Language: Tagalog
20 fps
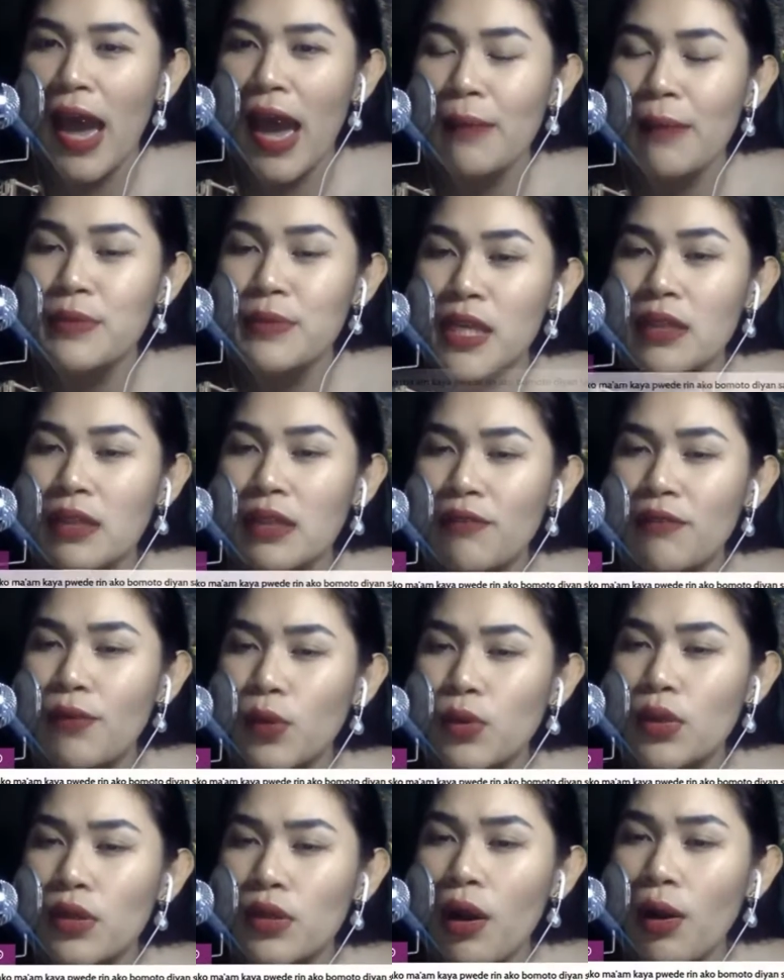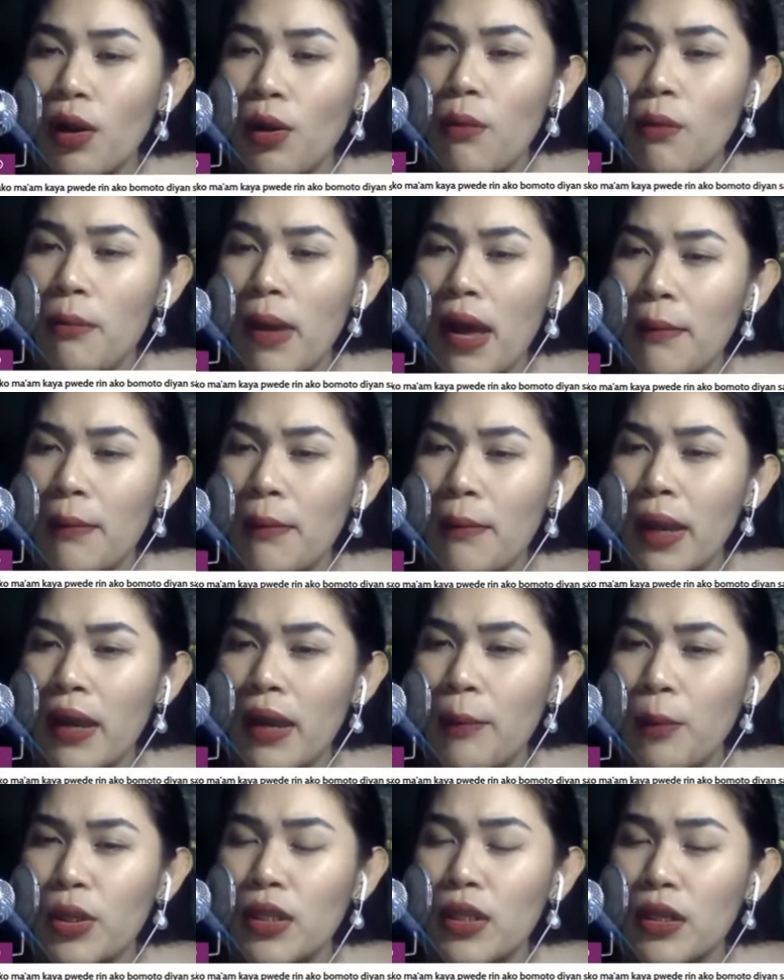Absentee voter ako, ma'am,
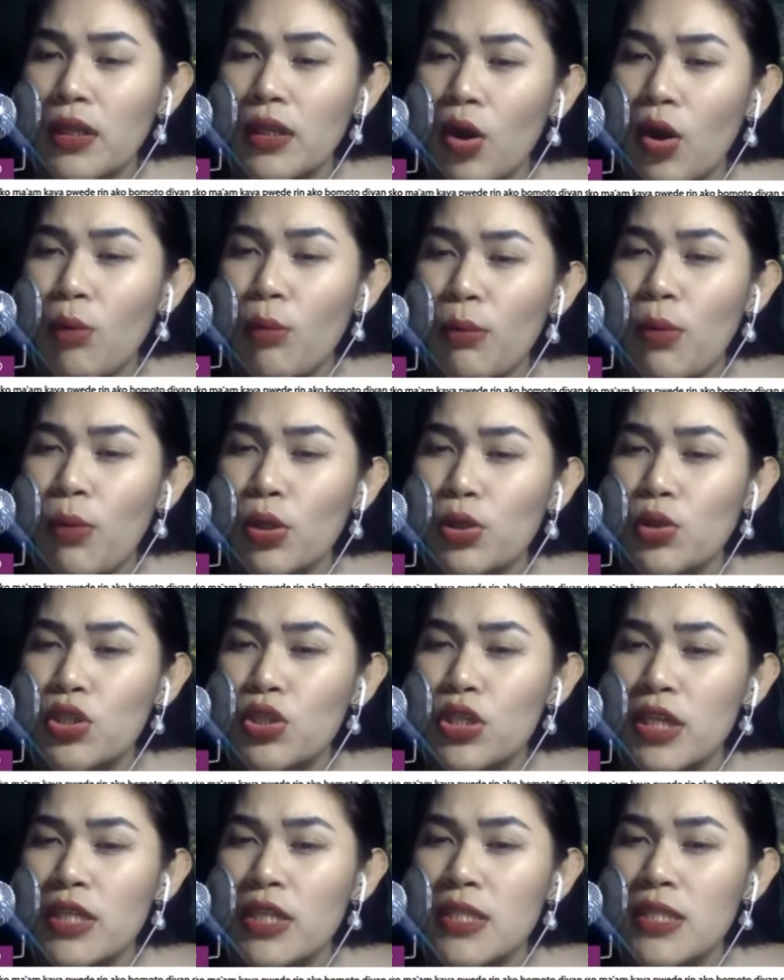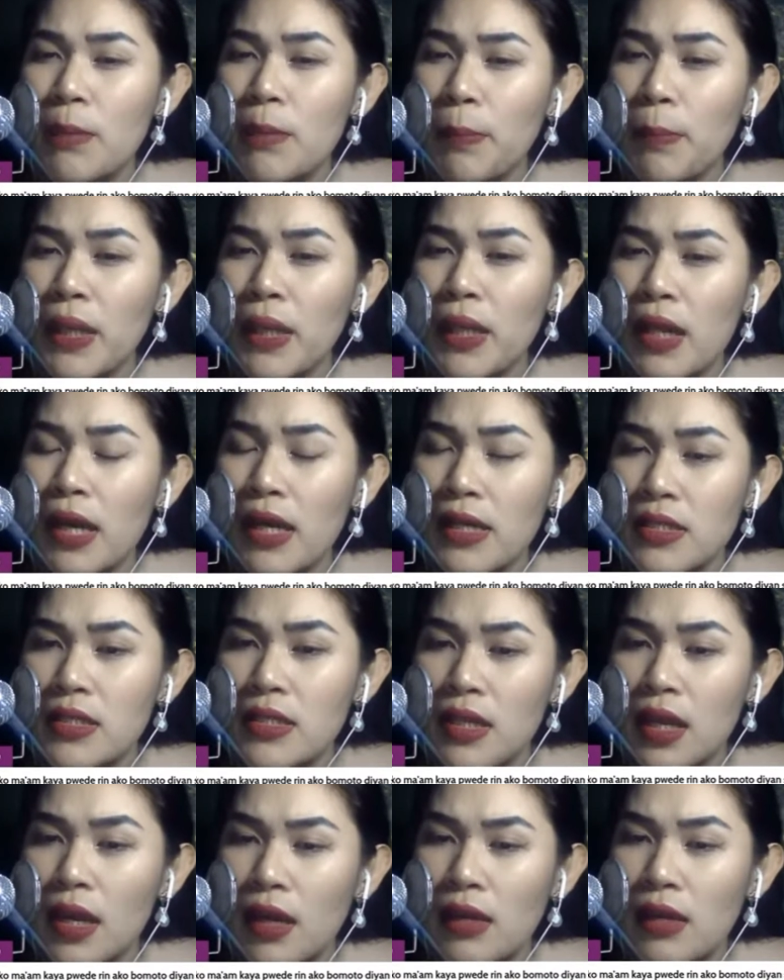kaya pwede rin ako bumoto dyan sa
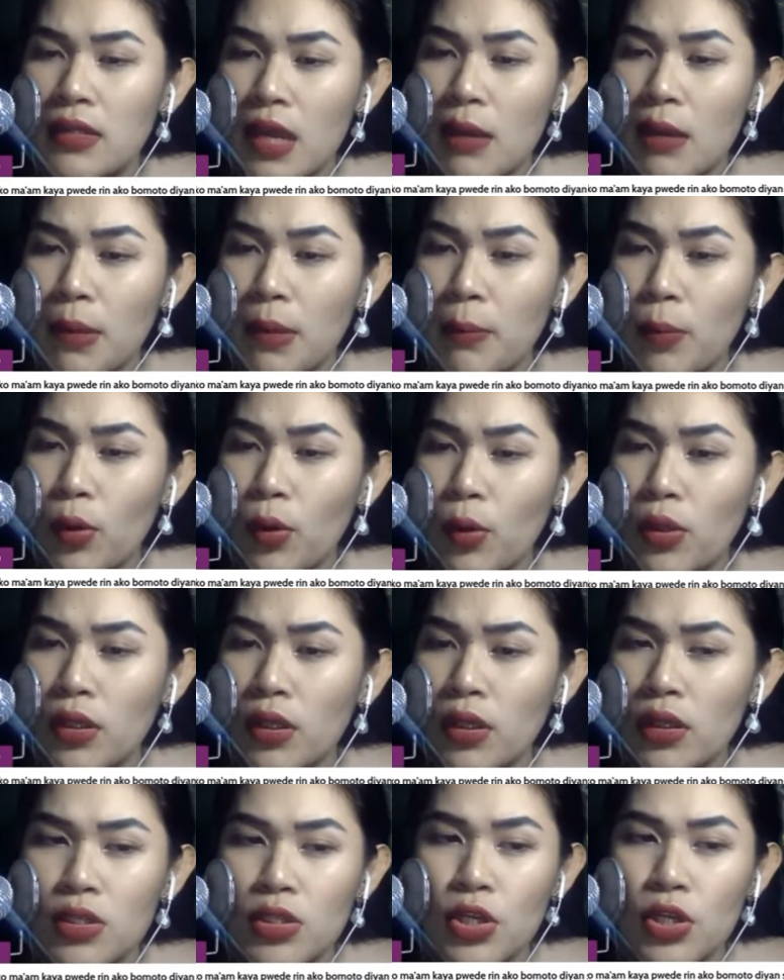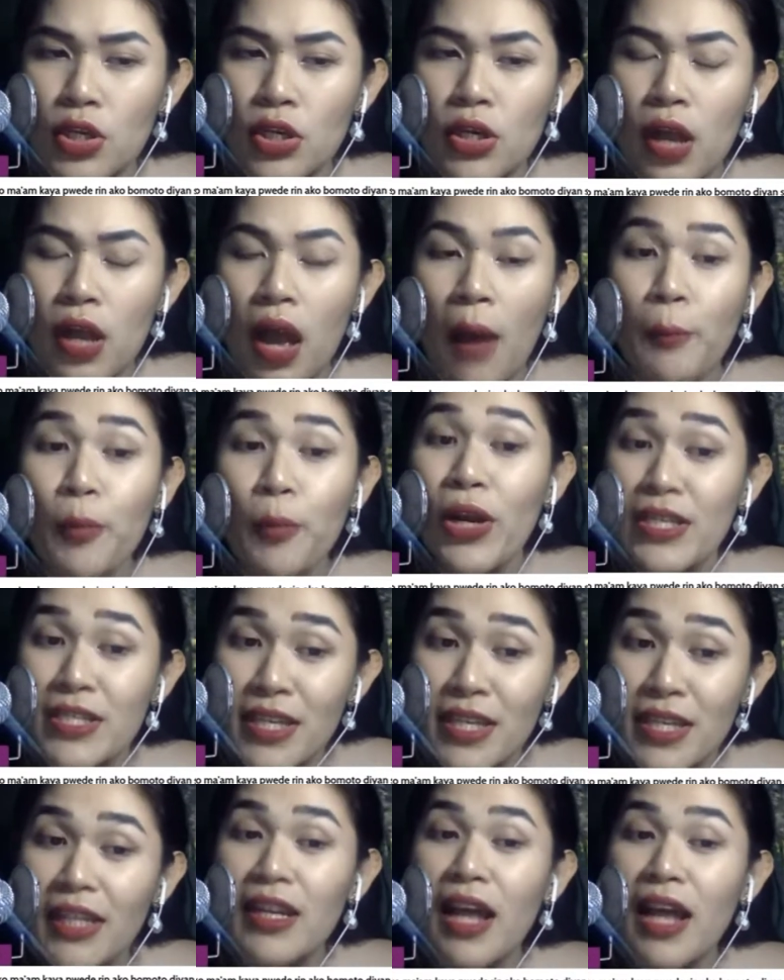Pinas. Sabi po ni Sir
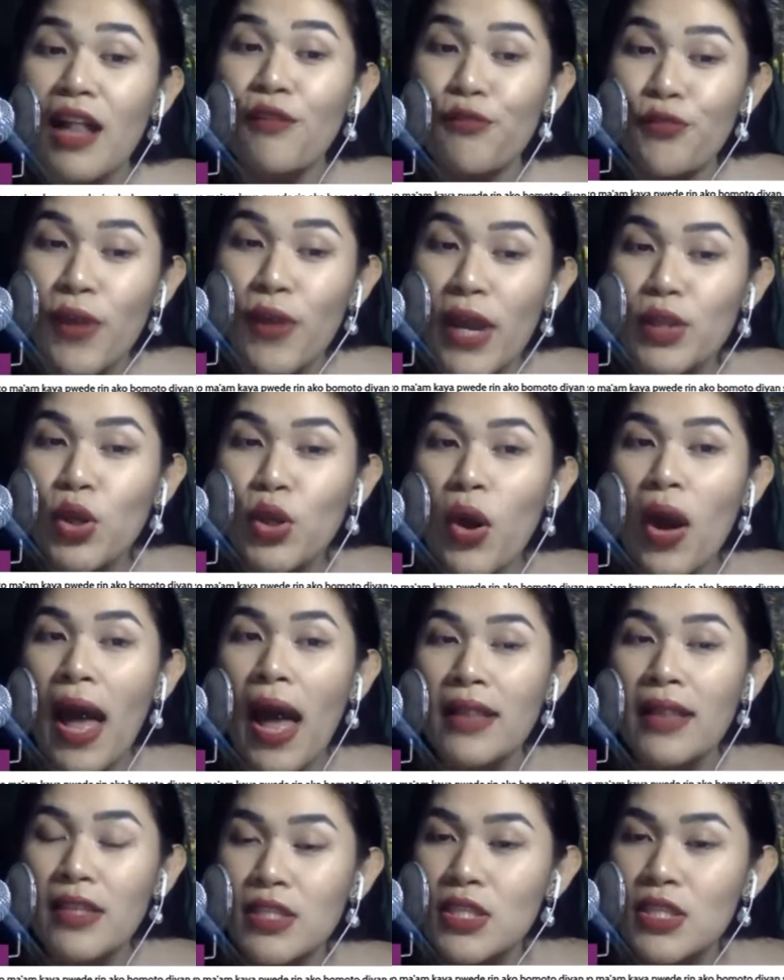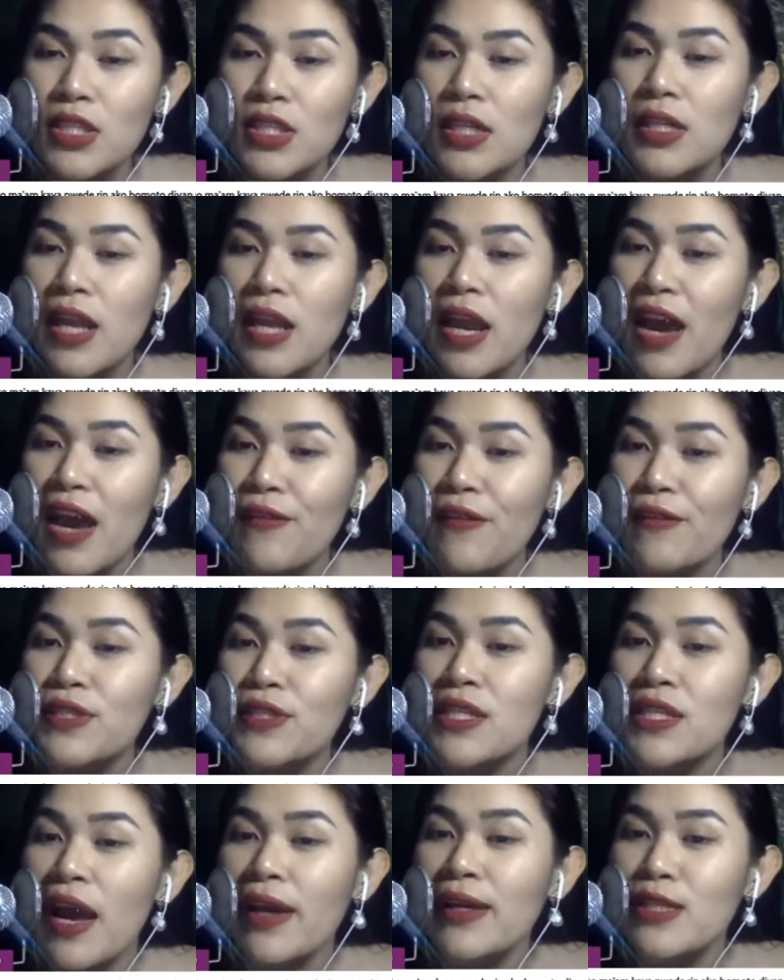President Alfredo Allison,
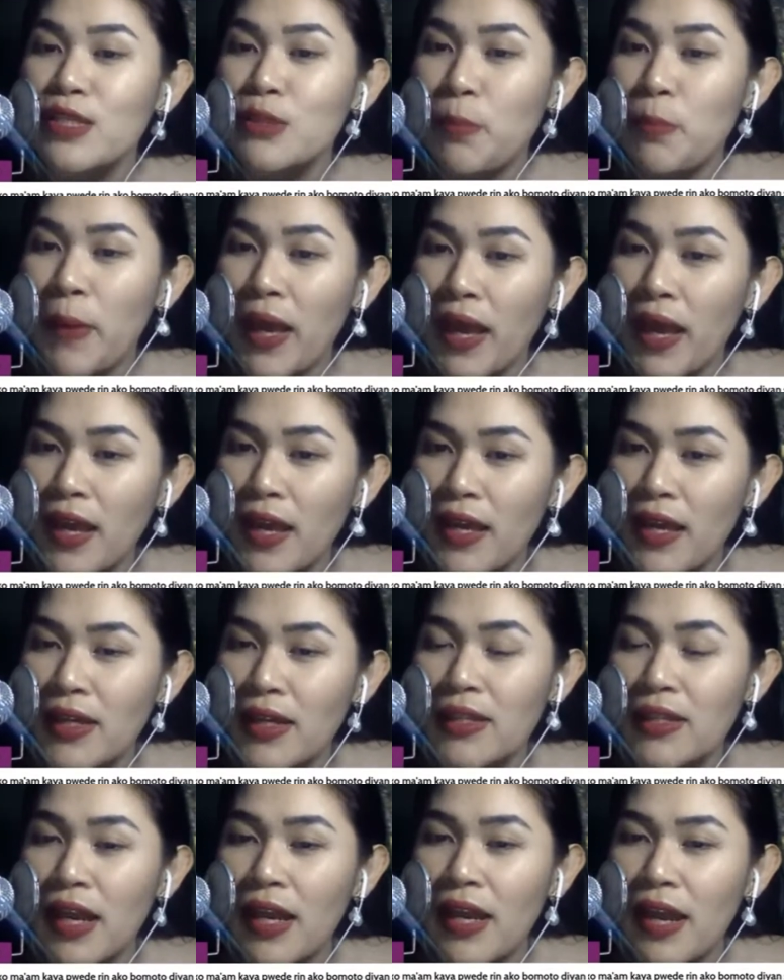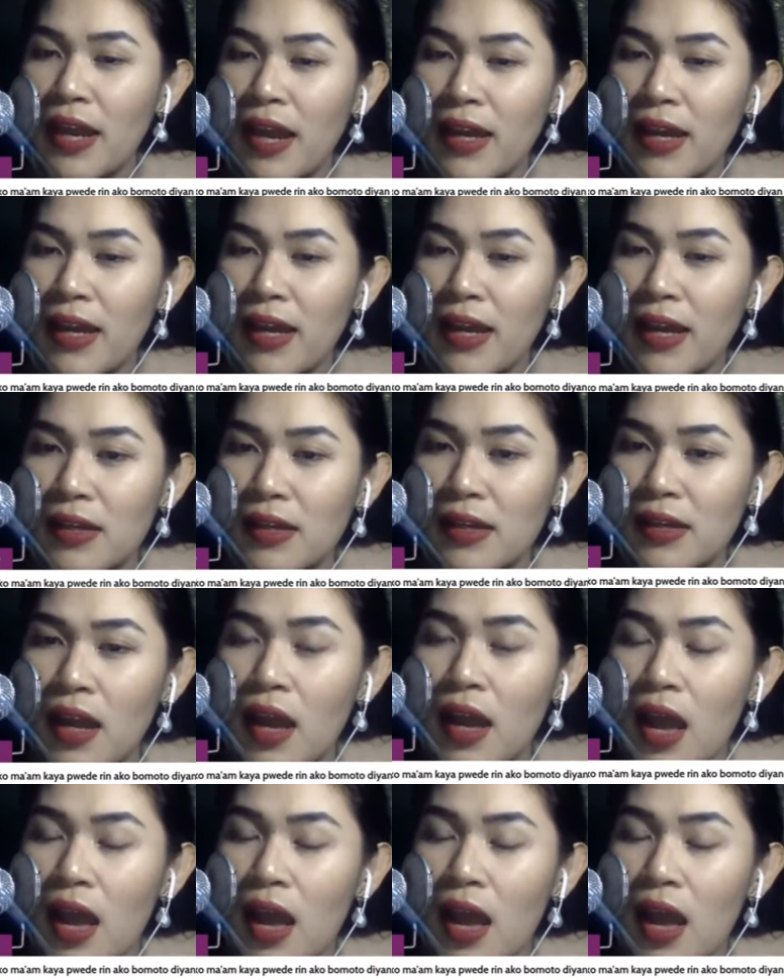FFCI Spain. Ayan.